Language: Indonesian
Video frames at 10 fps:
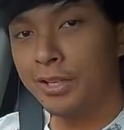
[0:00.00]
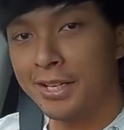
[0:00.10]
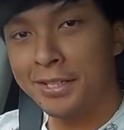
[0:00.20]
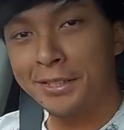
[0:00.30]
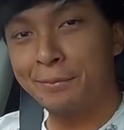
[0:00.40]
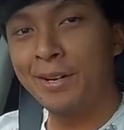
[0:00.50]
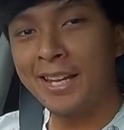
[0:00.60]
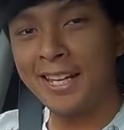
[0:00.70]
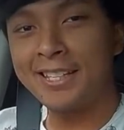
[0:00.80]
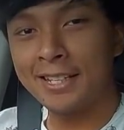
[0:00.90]
semuanya, ketemu
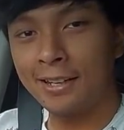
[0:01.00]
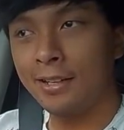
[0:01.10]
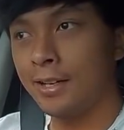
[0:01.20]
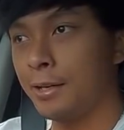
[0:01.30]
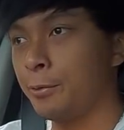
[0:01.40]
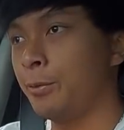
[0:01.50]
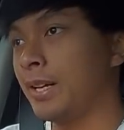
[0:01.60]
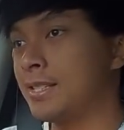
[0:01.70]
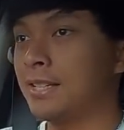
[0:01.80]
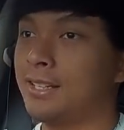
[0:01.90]
lagi di channelnya
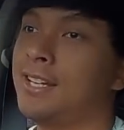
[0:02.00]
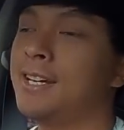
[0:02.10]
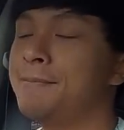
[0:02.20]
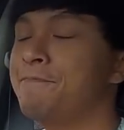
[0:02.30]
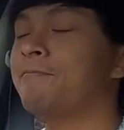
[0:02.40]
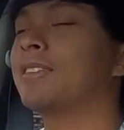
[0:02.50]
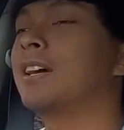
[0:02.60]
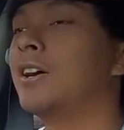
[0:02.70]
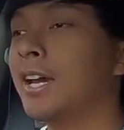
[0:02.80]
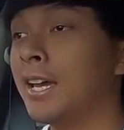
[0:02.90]
Wira Satria.
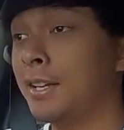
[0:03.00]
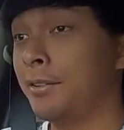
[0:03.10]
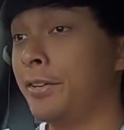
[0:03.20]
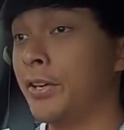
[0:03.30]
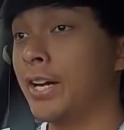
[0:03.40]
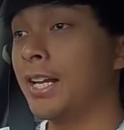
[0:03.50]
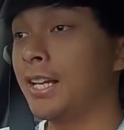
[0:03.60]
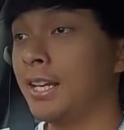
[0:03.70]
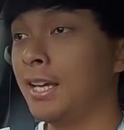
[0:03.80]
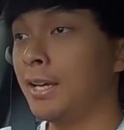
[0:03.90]
Oke, di video
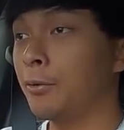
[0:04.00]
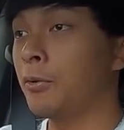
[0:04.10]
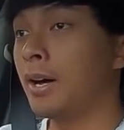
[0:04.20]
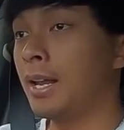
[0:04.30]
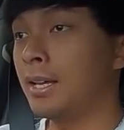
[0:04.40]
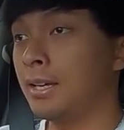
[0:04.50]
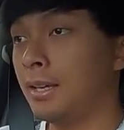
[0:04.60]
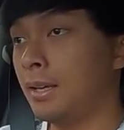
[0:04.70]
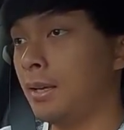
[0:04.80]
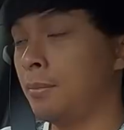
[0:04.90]
kali ini gue
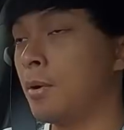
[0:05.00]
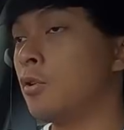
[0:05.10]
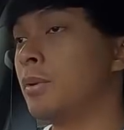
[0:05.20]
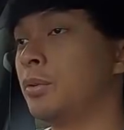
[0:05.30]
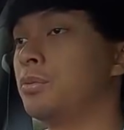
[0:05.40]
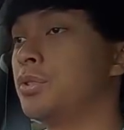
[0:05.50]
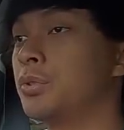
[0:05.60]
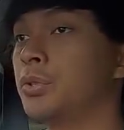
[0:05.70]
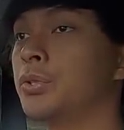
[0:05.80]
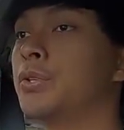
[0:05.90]
lagi mau
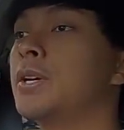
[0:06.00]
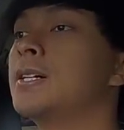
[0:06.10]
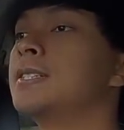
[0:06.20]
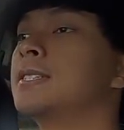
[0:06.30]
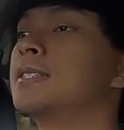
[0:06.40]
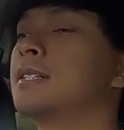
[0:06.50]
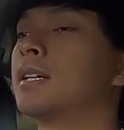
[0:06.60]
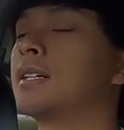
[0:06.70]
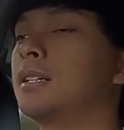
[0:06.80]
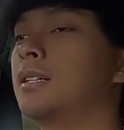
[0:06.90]
menuju
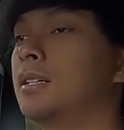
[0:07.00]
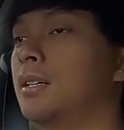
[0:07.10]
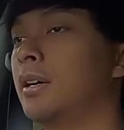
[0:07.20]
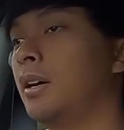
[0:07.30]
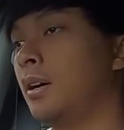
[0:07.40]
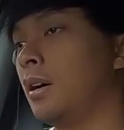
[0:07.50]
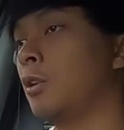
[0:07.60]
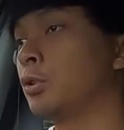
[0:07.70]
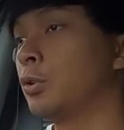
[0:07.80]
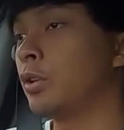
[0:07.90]
ke
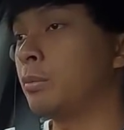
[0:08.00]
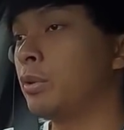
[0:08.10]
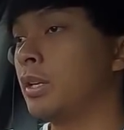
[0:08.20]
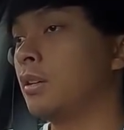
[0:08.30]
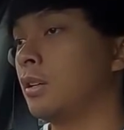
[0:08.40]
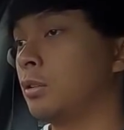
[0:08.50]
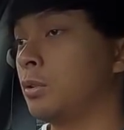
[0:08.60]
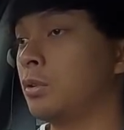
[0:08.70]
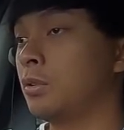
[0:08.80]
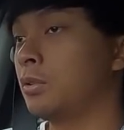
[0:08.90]
Auto 2000 ya,
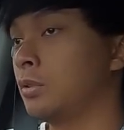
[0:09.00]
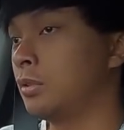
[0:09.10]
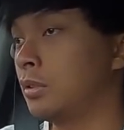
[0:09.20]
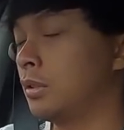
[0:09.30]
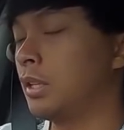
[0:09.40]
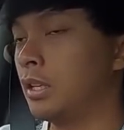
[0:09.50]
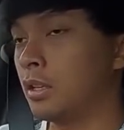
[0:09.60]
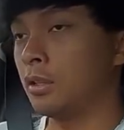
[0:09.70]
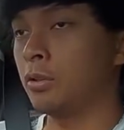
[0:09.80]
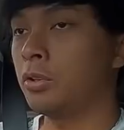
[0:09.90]
atau
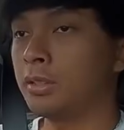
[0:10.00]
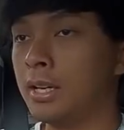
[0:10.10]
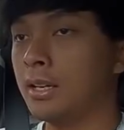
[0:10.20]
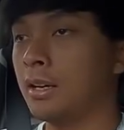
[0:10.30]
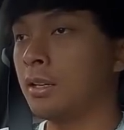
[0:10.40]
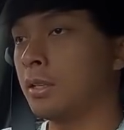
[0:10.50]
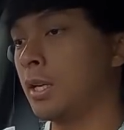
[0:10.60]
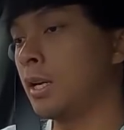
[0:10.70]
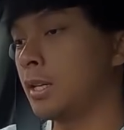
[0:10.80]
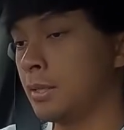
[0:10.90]
dealernya Toyota,
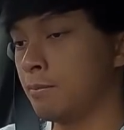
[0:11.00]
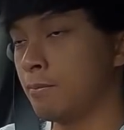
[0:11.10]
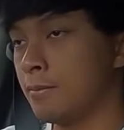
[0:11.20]
karena